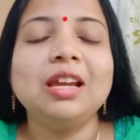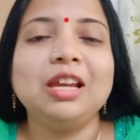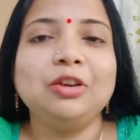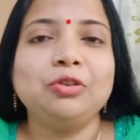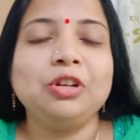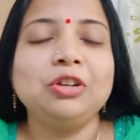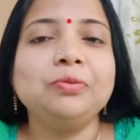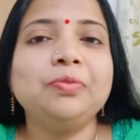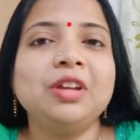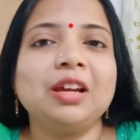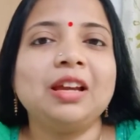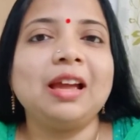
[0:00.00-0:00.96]
ইউটিউব
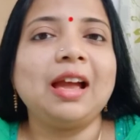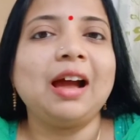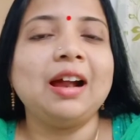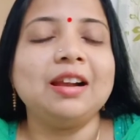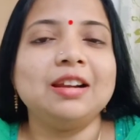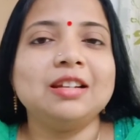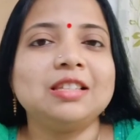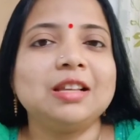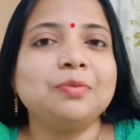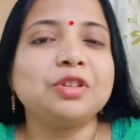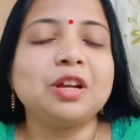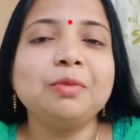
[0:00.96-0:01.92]
থেকে হান্ড্রেড
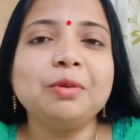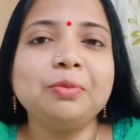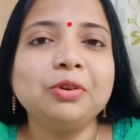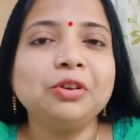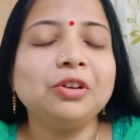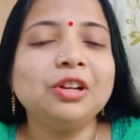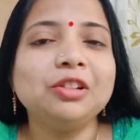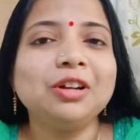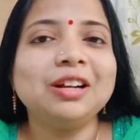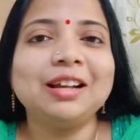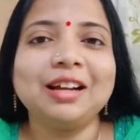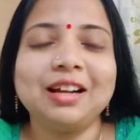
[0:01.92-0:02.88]
সাবস্ক্রাইবার পূরণ হলে তো
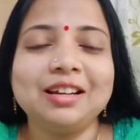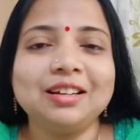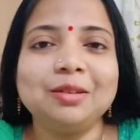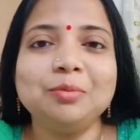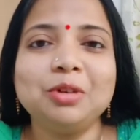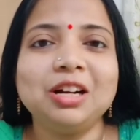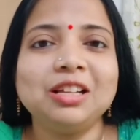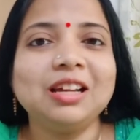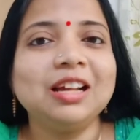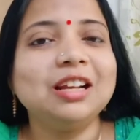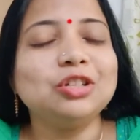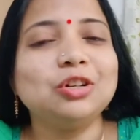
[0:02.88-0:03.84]
আর টাকা ইনকাম করা
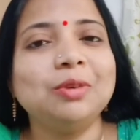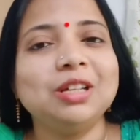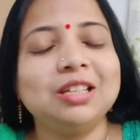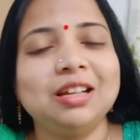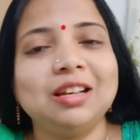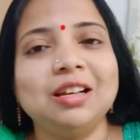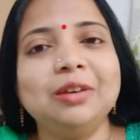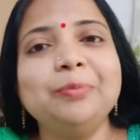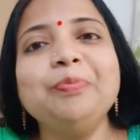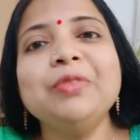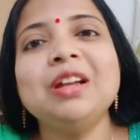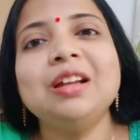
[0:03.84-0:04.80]
যায় না সবাই জানেন
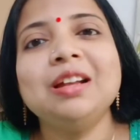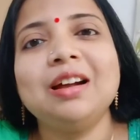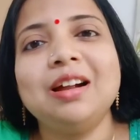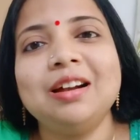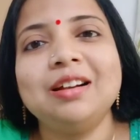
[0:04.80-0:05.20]
আর